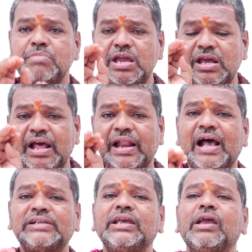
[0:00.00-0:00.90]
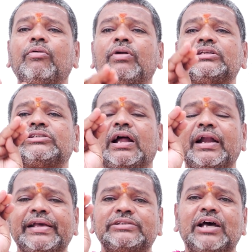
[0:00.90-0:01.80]
మీనరాశికి కూడా
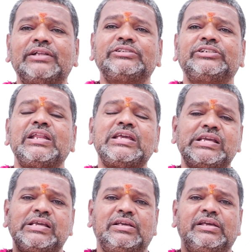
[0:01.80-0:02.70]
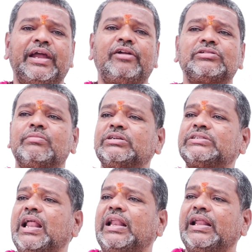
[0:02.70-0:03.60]
సాడే సాత్ శని ఏడు
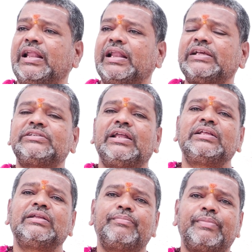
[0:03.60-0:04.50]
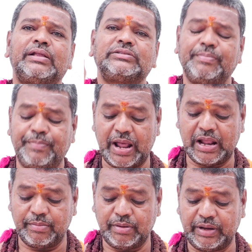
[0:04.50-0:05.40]
సంవత్సరాలన్నర శని
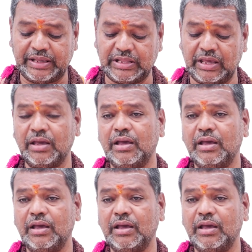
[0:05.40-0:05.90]
ప్రారంభమైంది